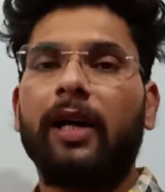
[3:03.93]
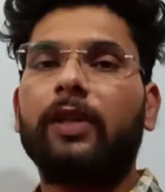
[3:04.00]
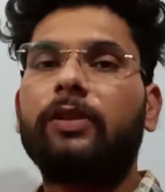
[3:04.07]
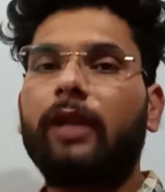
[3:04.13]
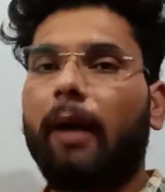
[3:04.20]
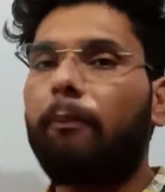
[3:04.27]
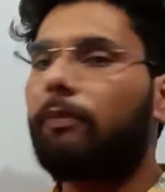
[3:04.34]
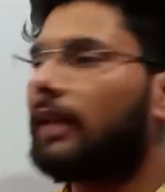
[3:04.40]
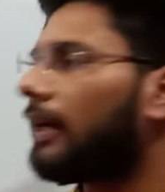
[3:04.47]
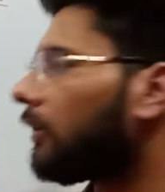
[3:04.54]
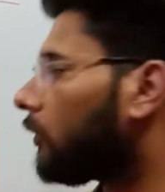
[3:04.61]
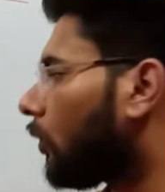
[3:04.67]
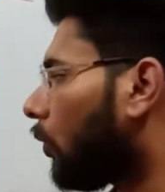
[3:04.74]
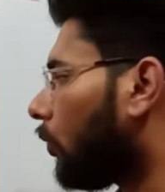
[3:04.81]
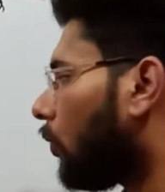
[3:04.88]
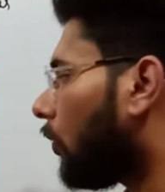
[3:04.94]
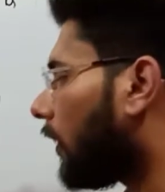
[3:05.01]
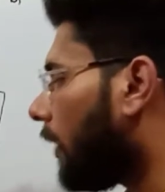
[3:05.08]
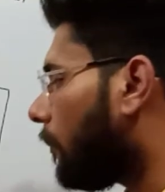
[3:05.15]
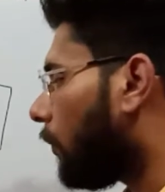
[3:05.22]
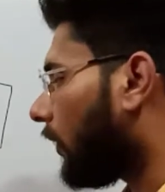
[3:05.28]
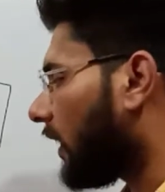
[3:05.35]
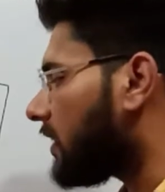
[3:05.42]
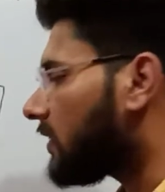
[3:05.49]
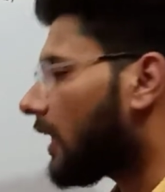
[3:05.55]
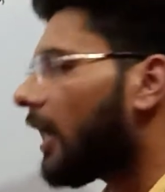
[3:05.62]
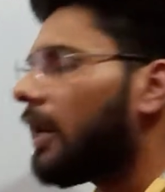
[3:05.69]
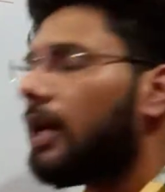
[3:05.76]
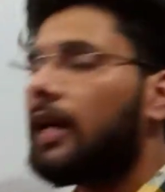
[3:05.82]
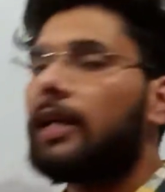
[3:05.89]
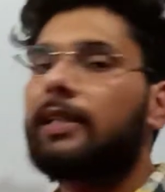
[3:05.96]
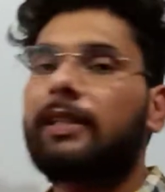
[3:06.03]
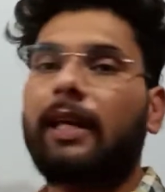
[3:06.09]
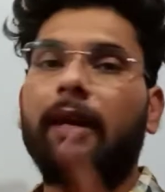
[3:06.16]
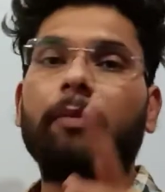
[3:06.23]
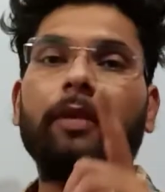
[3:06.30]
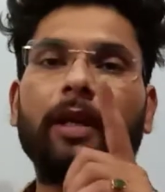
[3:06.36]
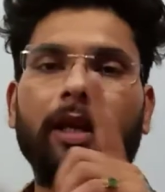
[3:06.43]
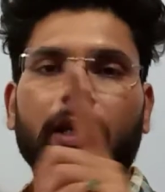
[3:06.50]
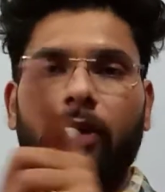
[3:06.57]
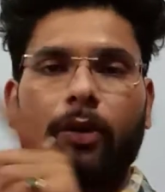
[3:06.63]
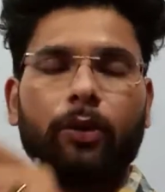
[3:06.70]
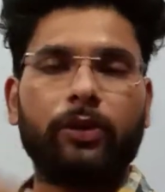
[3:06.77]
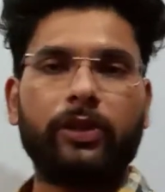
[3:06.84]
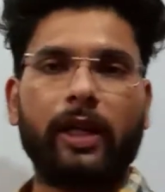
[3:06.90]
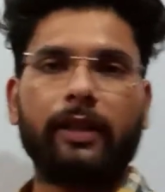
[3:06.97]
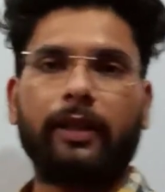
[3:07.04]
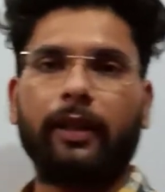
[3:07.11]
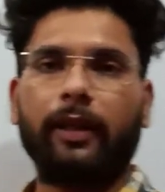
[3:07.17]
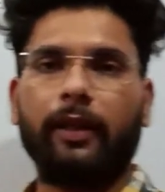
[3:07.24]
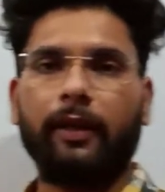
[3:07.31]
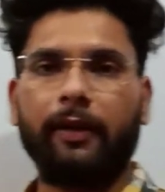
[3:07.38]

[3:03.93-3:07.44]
जब तक दोनों के पोटेंशियल सेम नहीं हो जाते